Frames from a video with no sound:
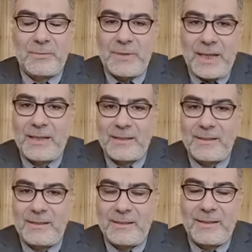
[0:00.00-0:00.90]
في
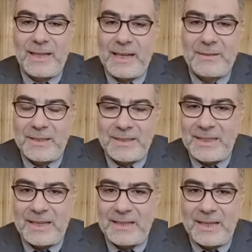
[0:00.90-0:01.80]
حق هذا
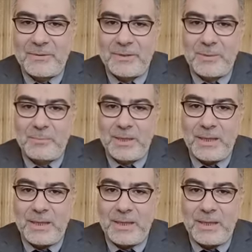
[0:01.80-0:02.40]
الإله العظيم